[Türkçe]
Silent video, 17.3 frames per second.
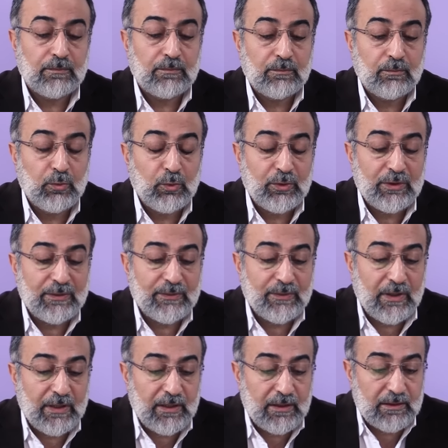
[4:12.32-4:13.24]
Bu
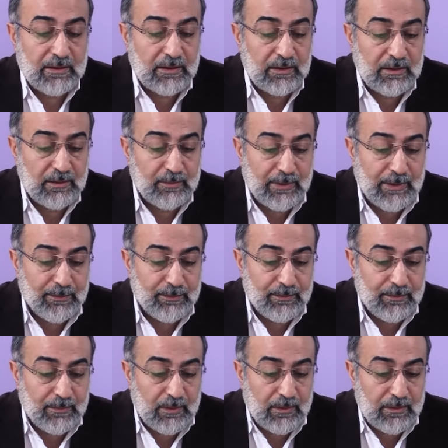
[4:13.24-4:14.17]
rivayeti
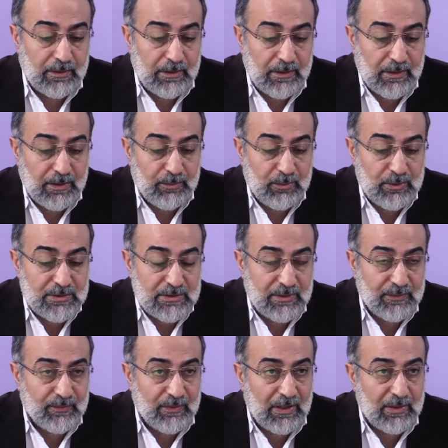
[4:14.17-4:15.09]
İmam e,
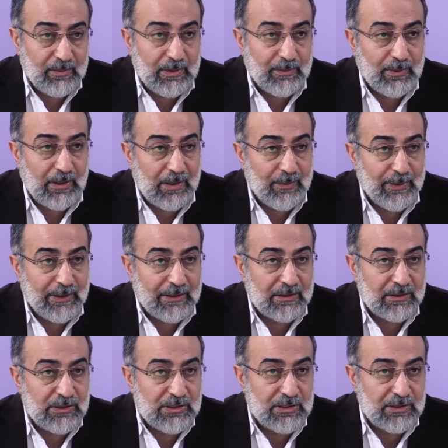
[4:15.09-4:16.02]
Müslim ve İmam
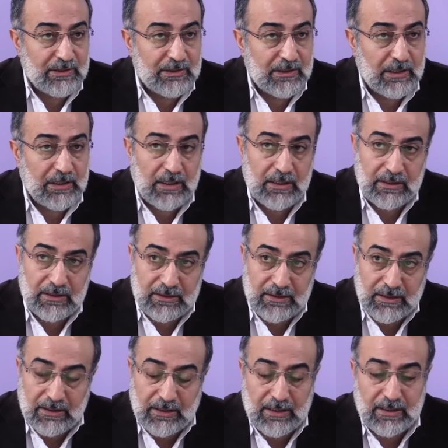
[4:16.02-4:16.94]
Ahmet dışında
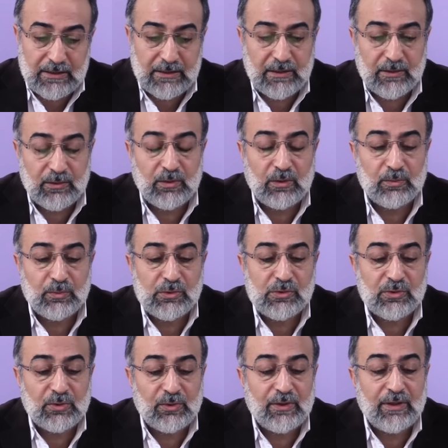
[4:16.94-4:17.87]
nakledenler de
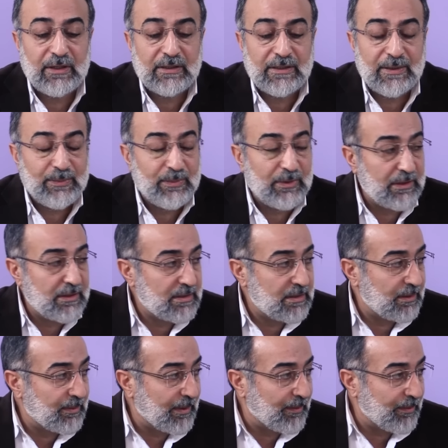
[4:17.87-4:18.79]
olmuş. Onlardan
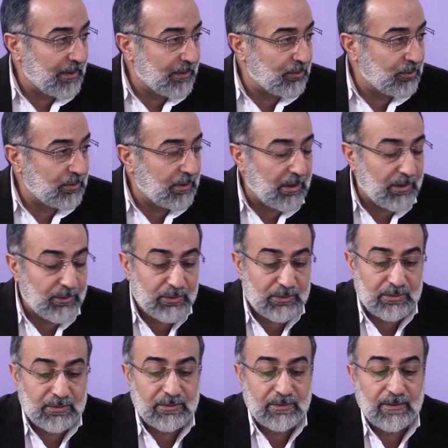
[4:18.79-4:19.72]
birisi İmam Ebu Davud.
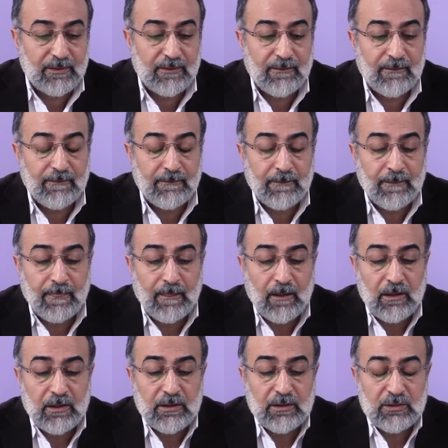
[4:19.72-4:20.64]

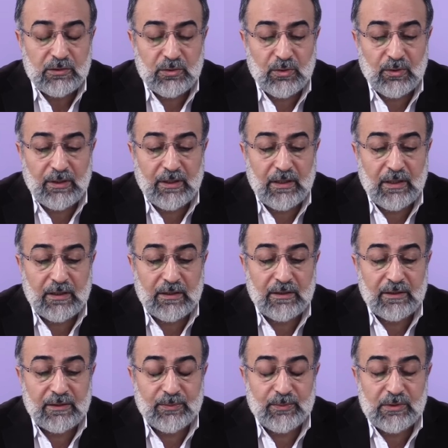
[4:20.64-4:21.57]
Şöyle
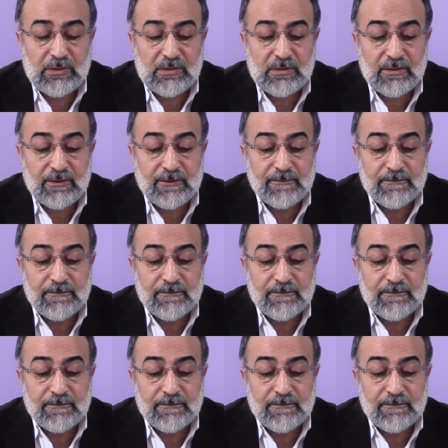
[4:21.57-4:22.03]
nakletmiş.